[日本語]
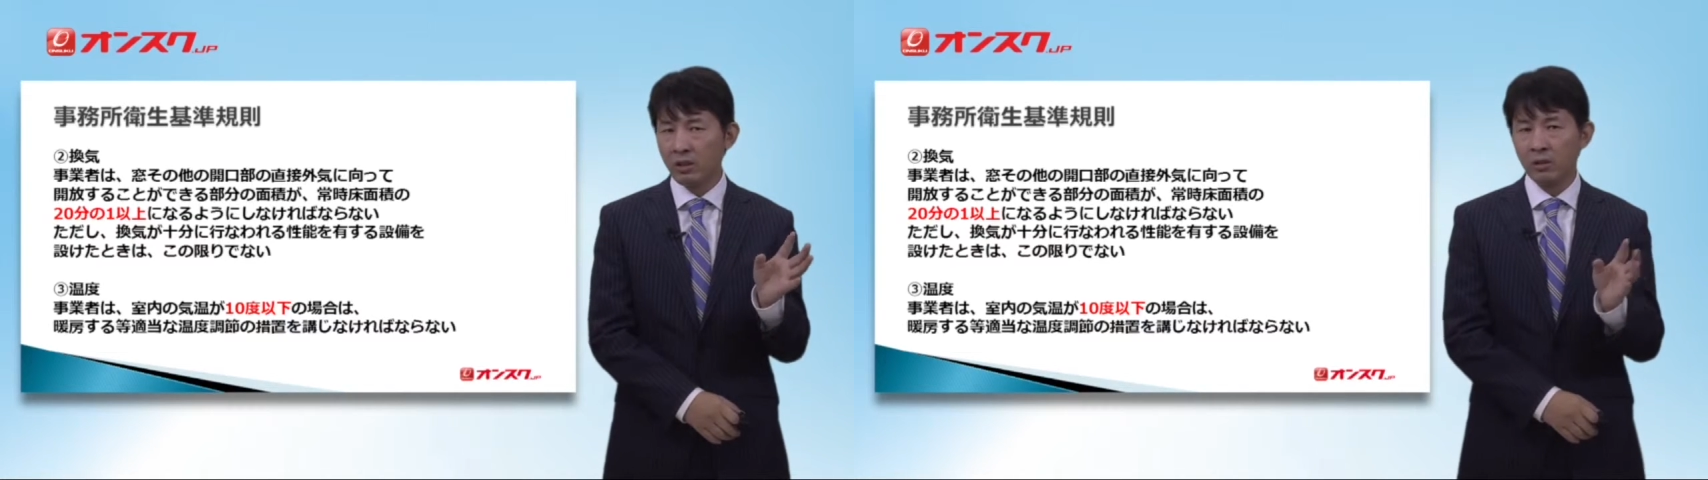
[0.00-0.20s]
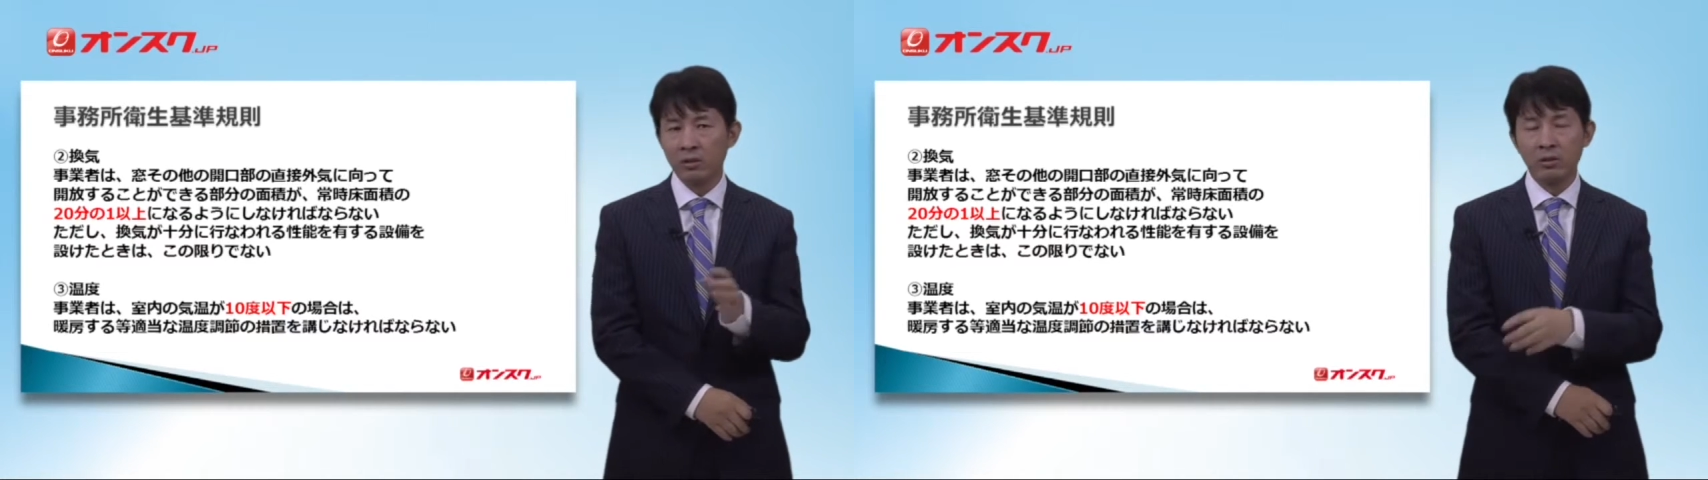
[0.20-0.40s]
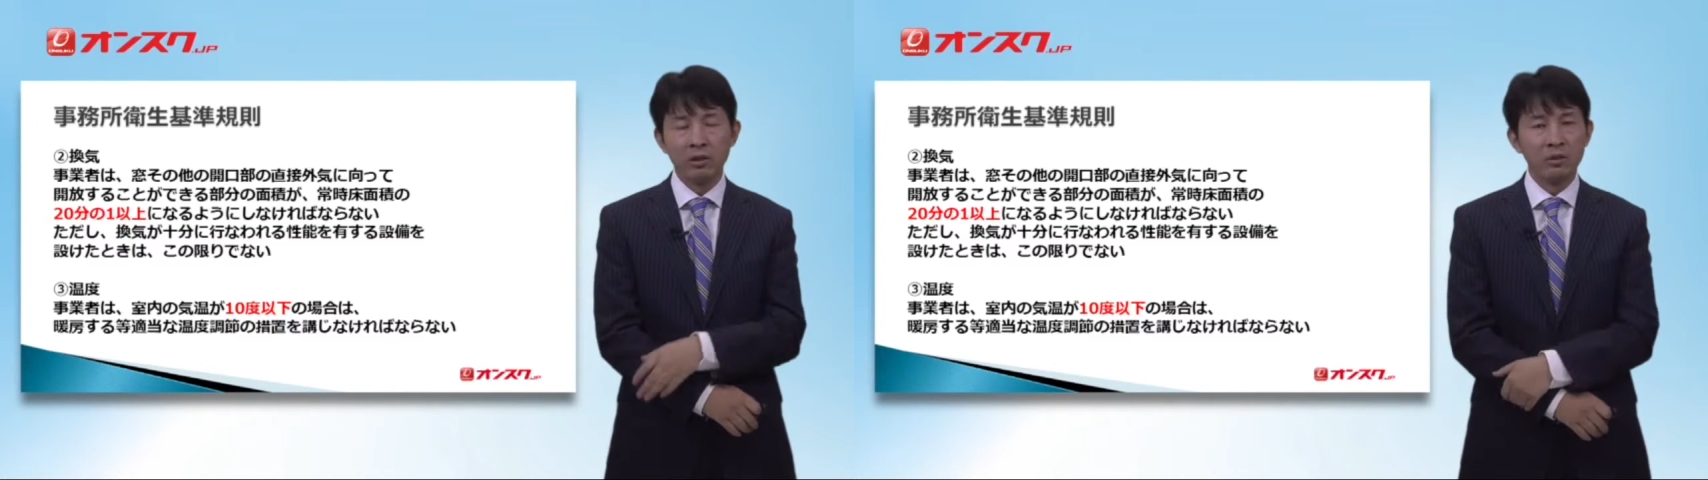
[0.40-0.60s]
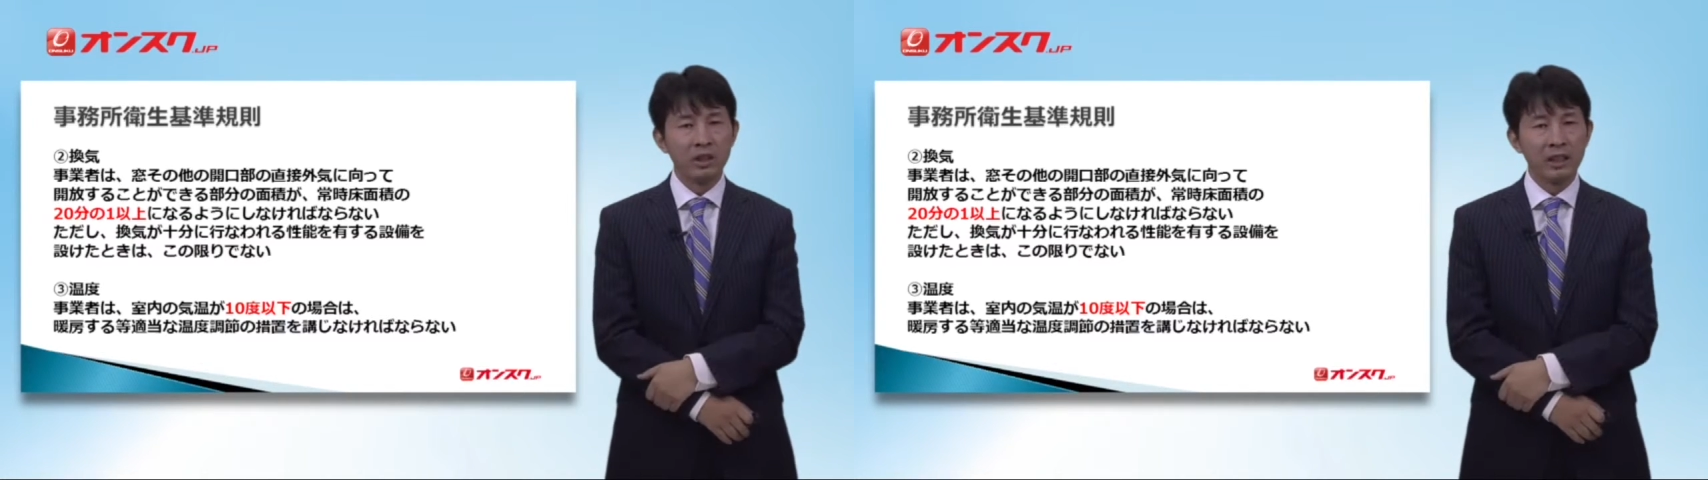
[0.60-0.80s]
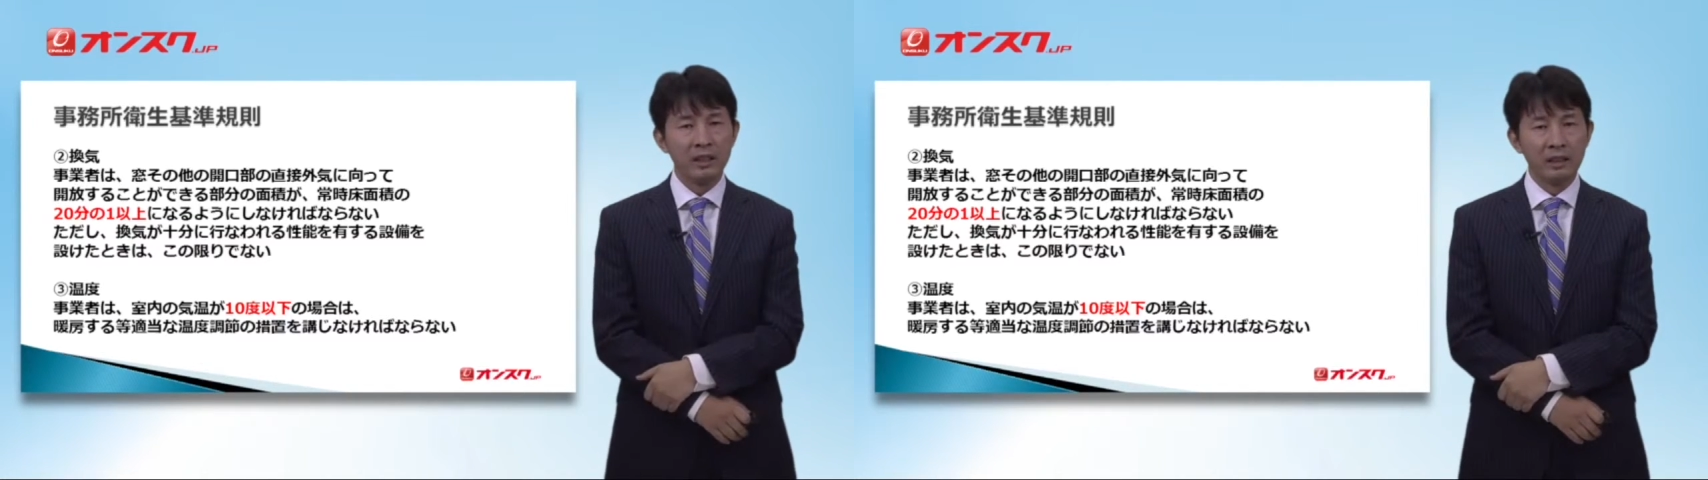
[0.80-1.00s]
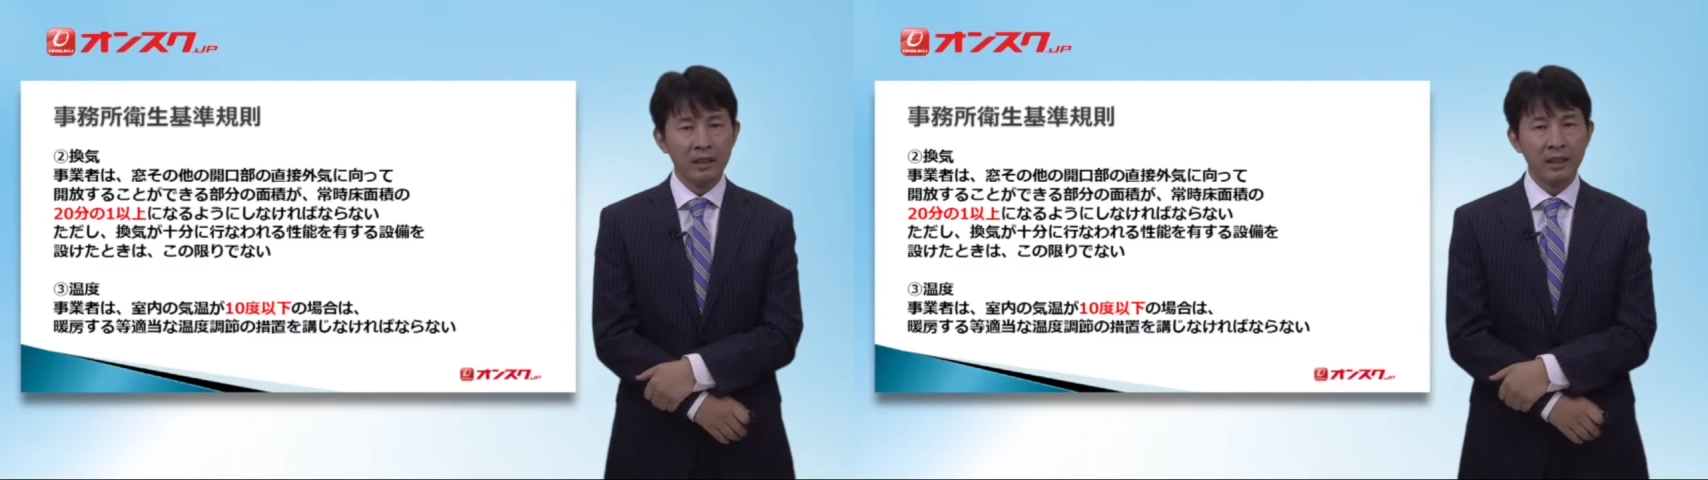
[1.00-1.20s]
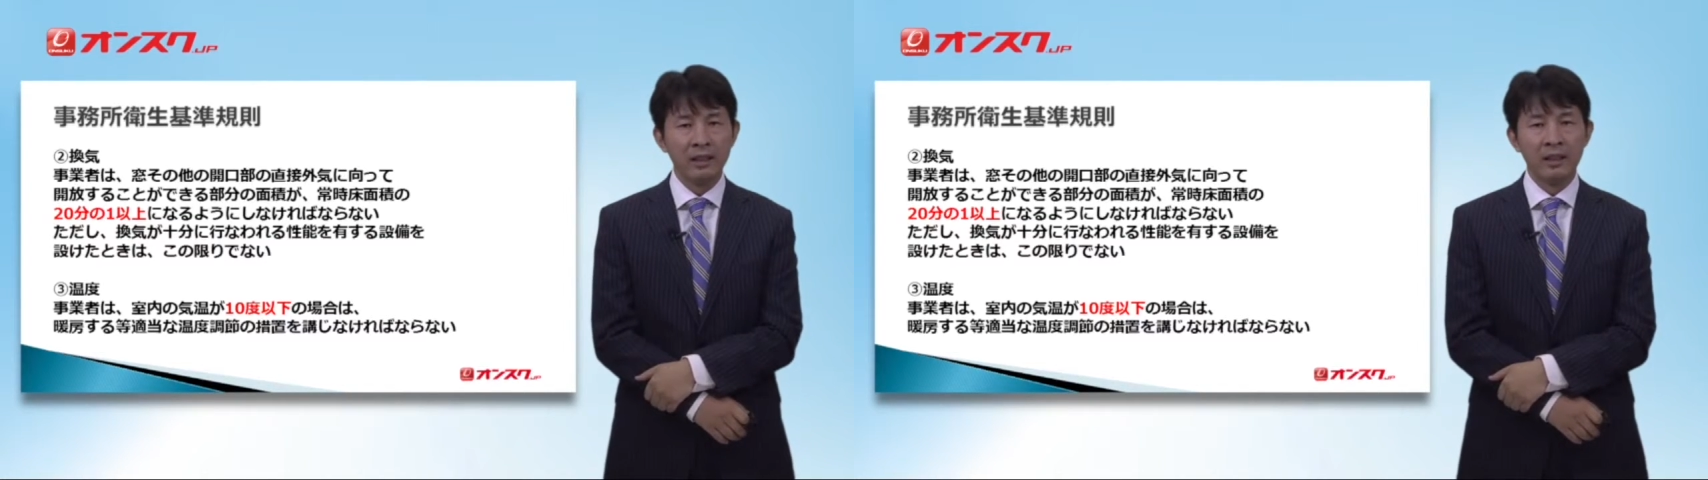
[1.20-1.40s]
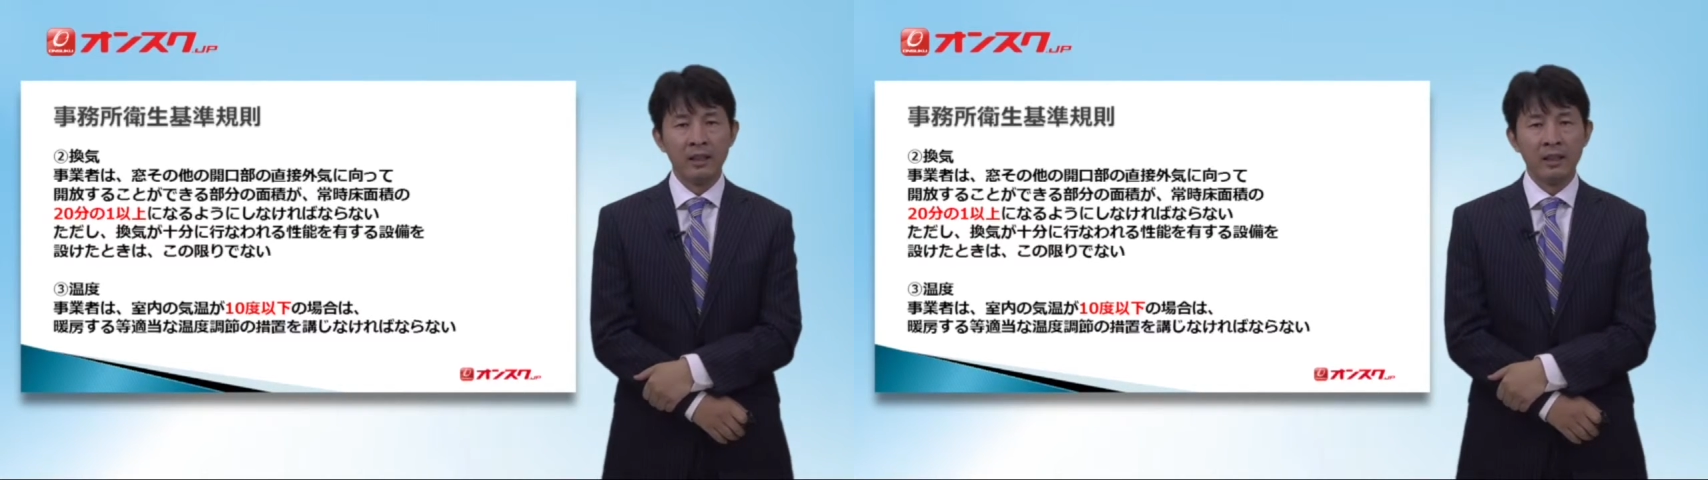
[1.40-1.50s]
というふうに置き換えて